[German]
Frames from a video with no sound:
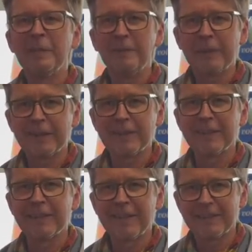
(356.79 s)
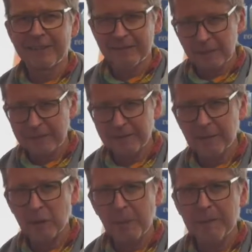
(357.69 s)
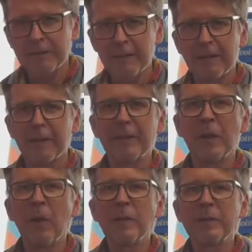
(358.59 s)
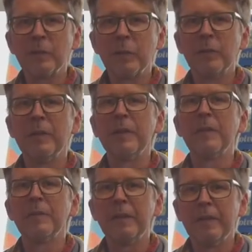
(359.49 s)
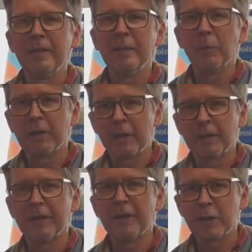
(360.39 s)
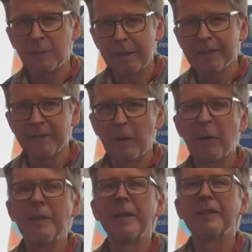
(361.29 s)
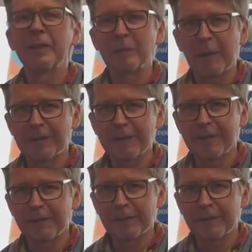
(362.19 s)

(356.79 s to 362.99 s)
wirkt als Geschmacksträger genauso wie die Butter in der Speise auch als Geschmacksträger